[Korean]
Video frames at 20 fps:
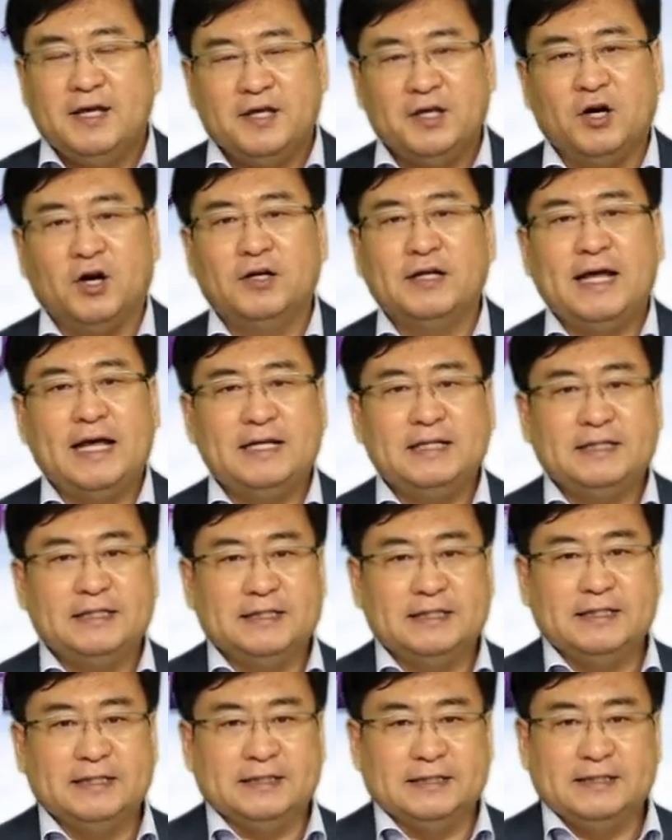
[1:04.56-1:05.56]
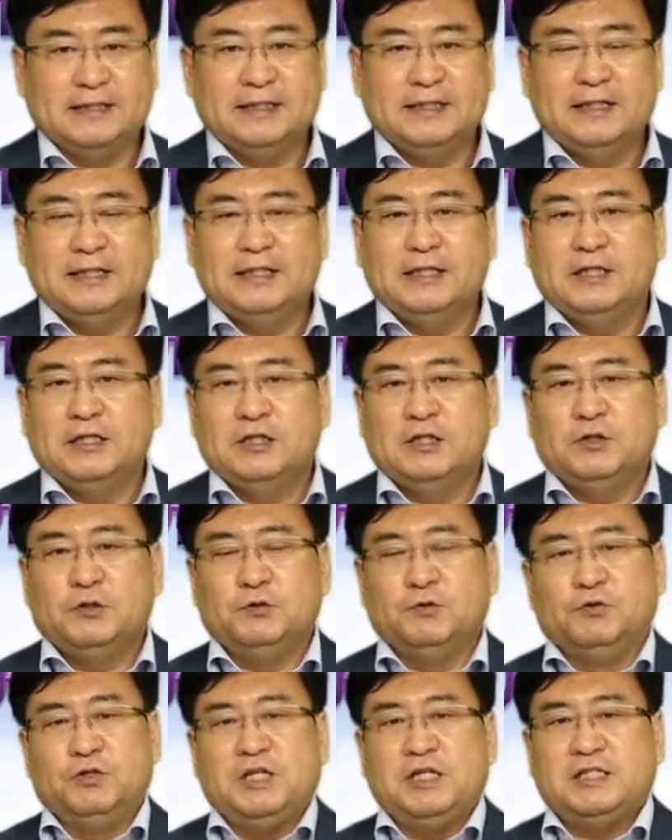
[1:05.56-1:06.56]
연예인들은
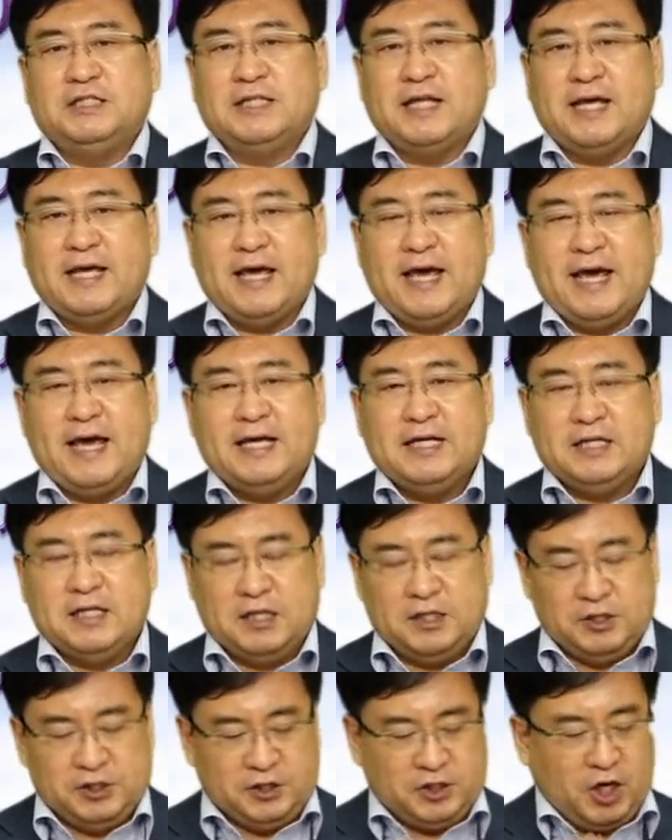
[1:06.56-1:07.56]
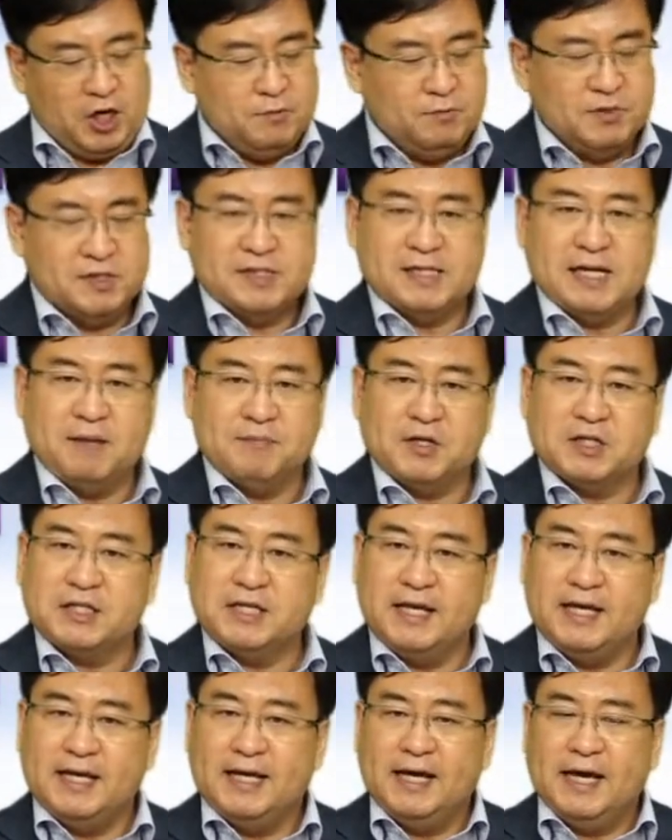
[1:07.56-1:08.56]
우리 시대의 젊은 사람,
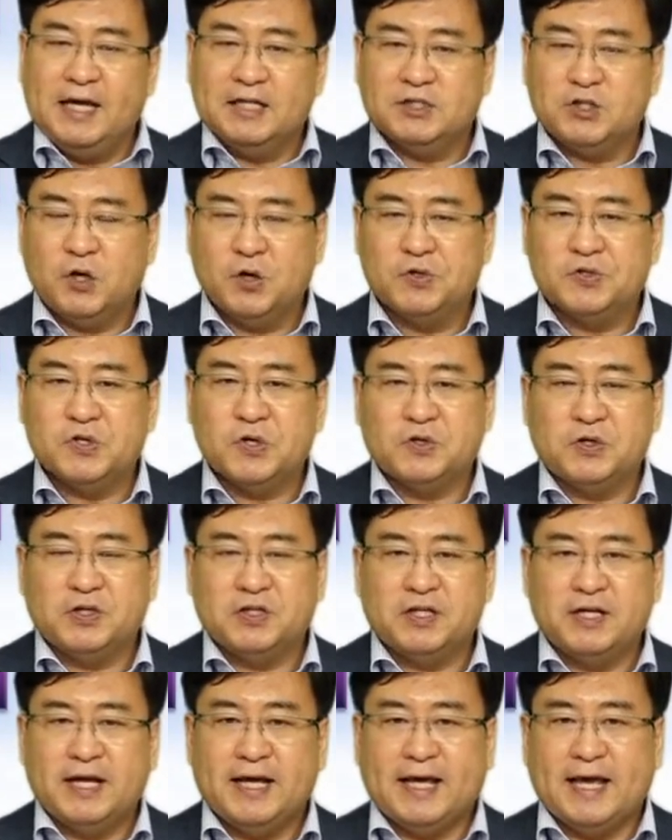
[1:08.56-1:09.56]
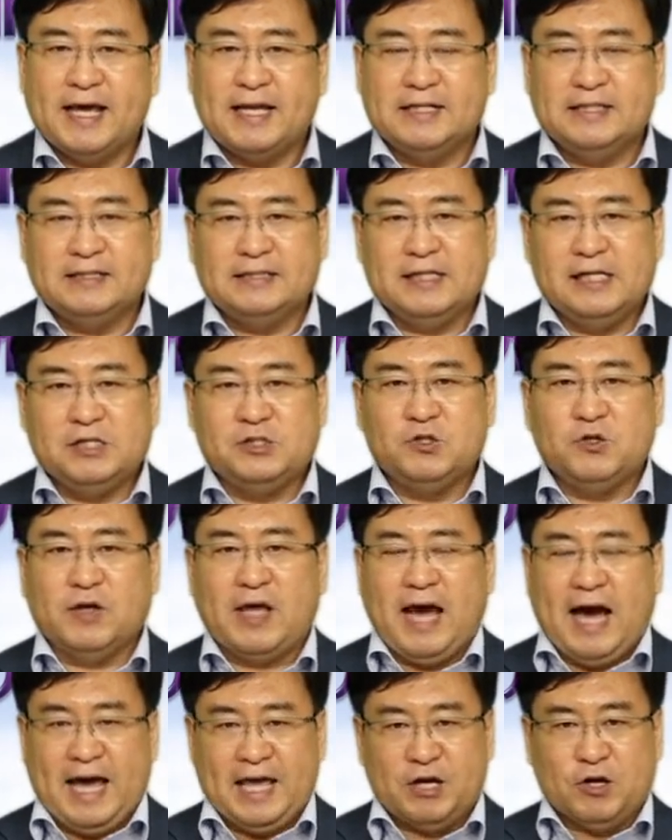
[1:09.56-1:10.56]
특히 청소년들에게는
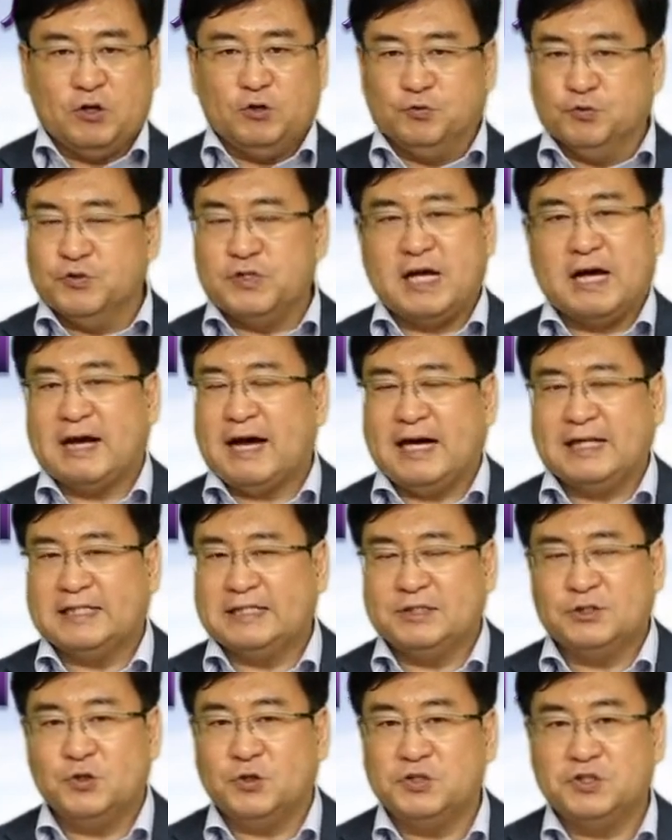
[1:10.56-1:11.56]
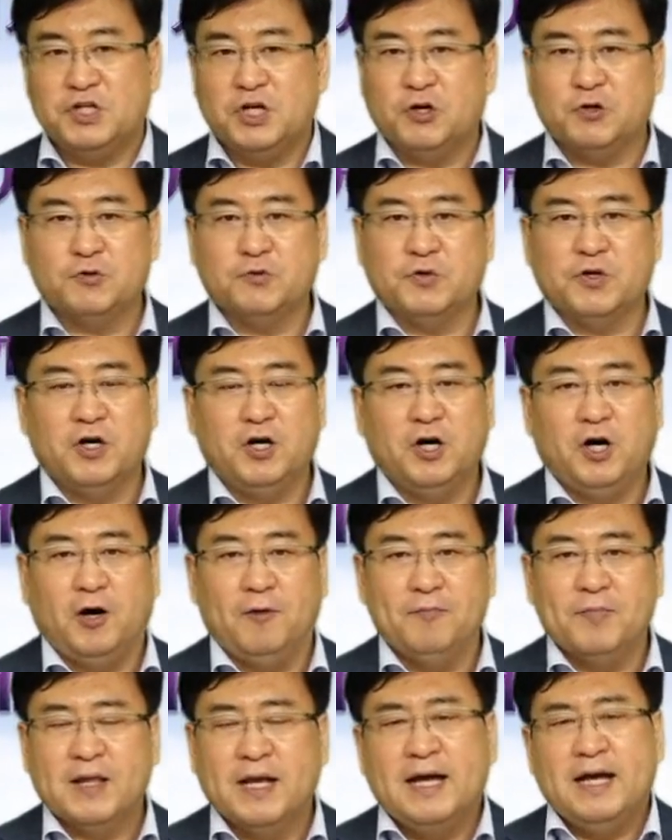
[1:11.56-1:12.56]
일종의 아이콘 우상과 같은
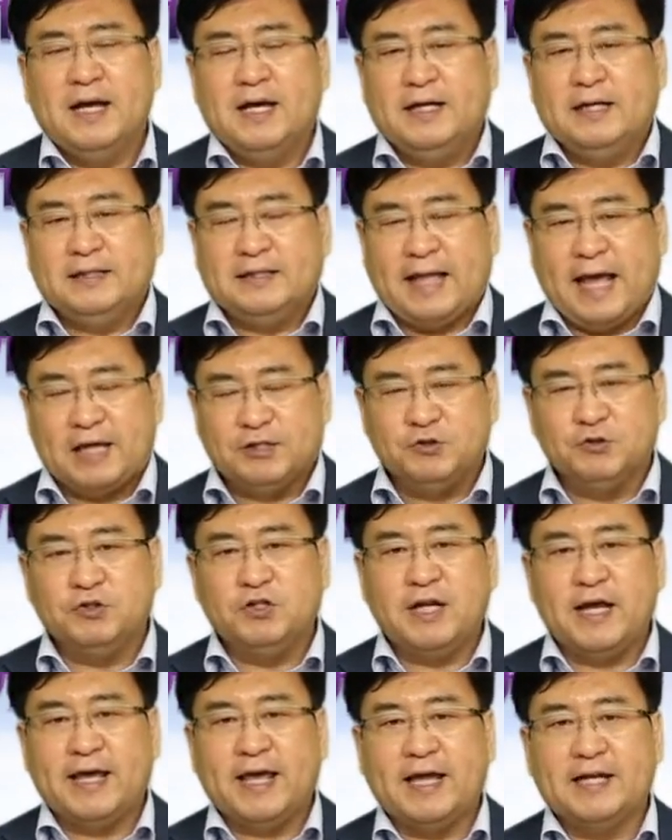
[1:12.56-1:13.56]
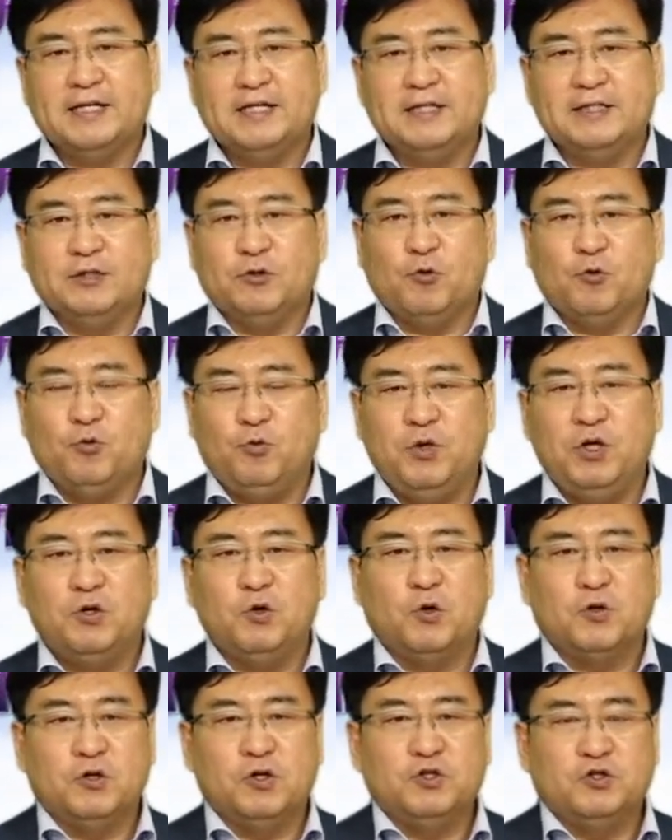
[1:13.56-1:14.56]
존재였고요. 대중들에게는
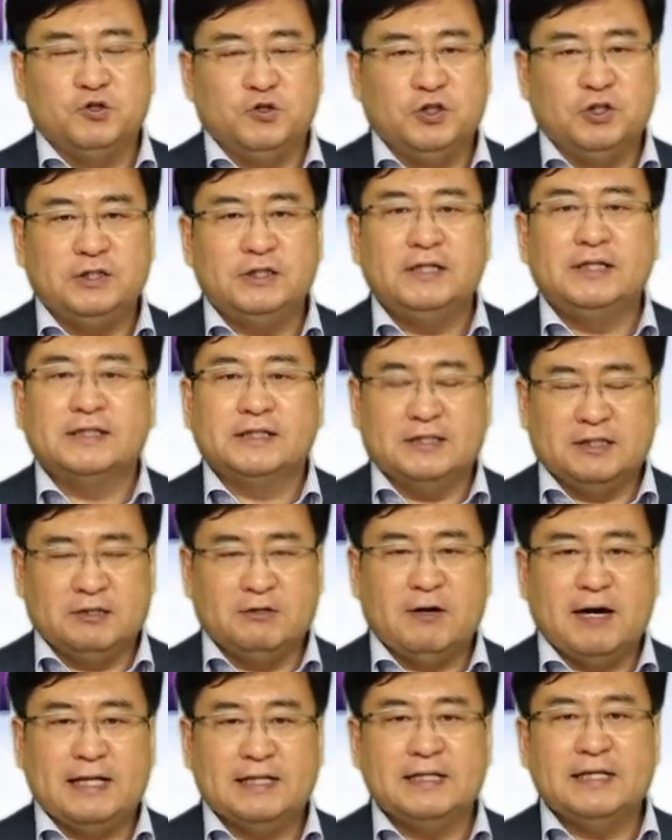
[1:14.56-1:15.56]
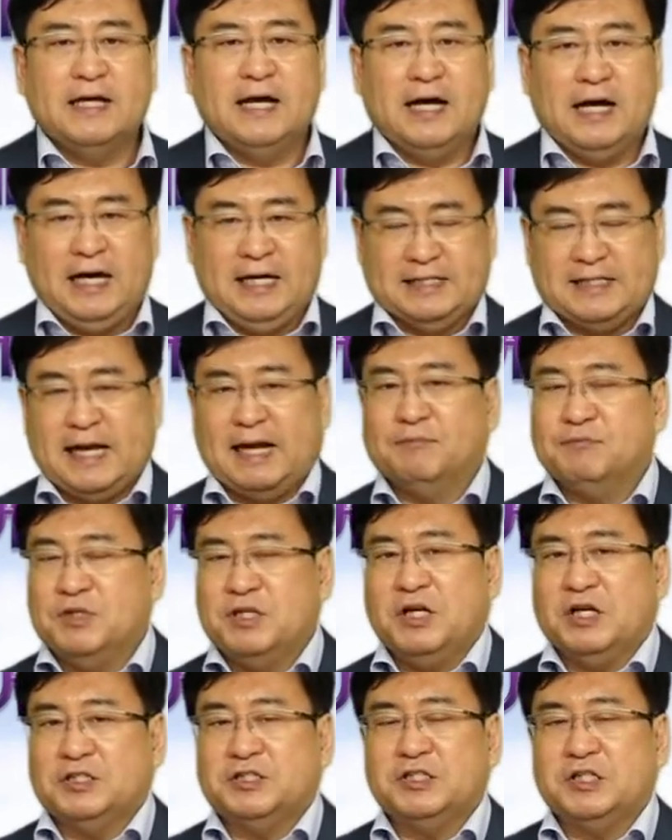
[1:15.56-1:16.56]
위로를 주는 그러한 아,
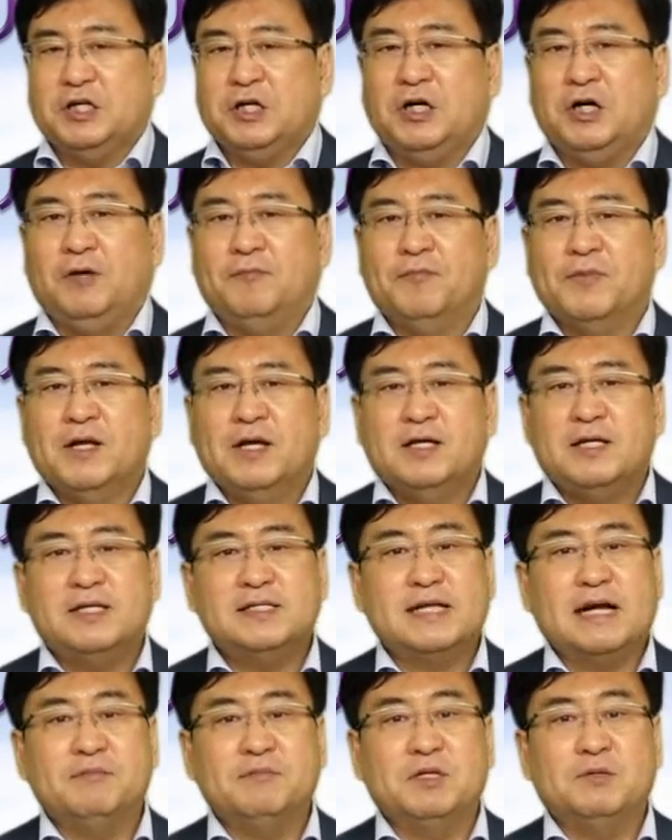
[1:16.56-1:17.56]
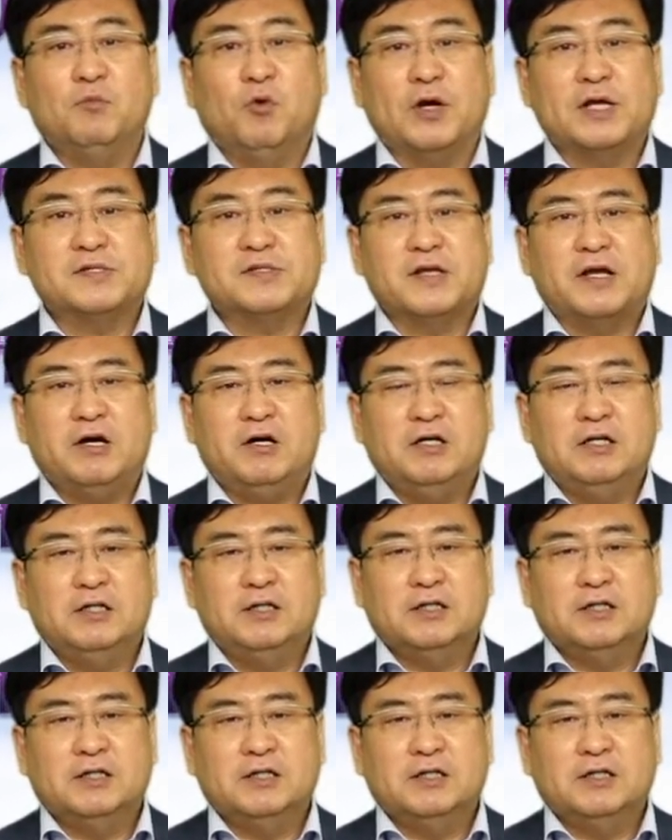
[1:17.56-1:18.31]
사람들이었죠. 이 사람들은 뭐겠어요?